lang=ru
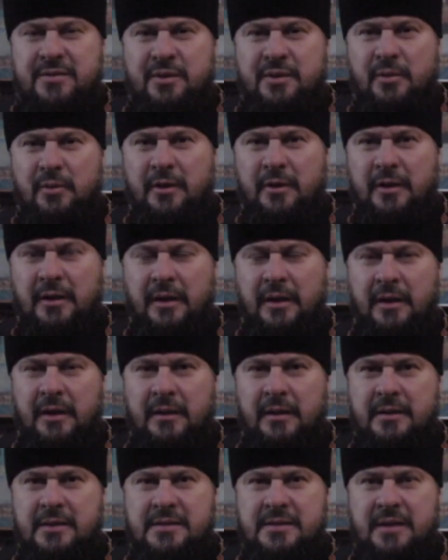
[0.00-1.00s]
Семаха,
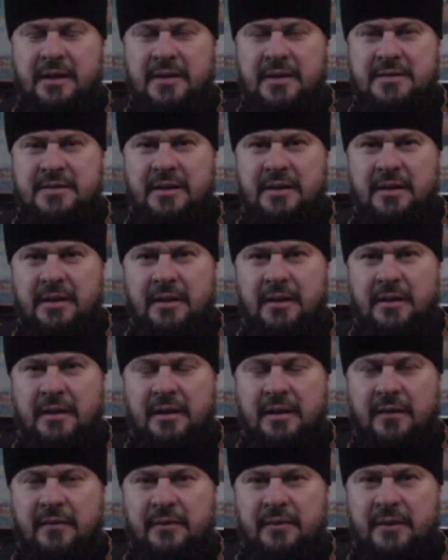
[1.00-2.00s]
настоятель
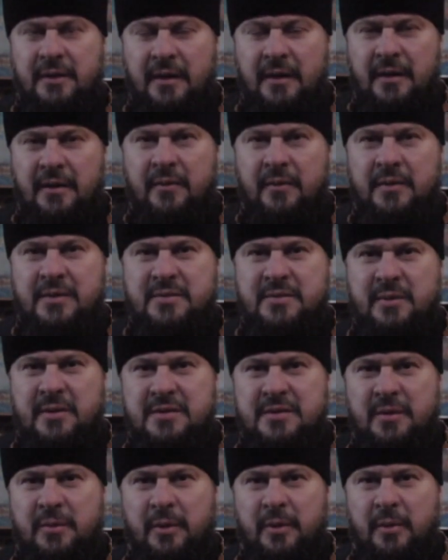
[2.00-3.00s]
кафедрального
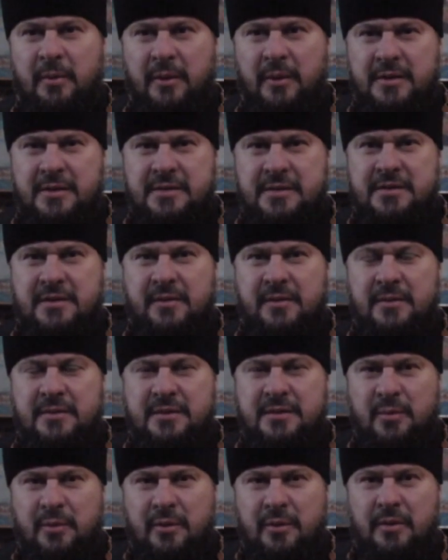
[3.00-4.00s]
Спасо-Преображенского
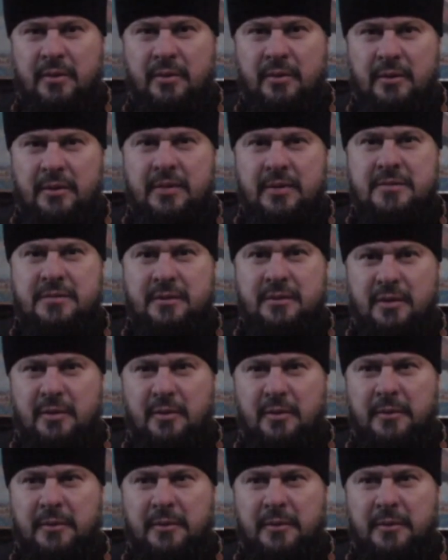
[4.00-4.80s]
собора города Слоним.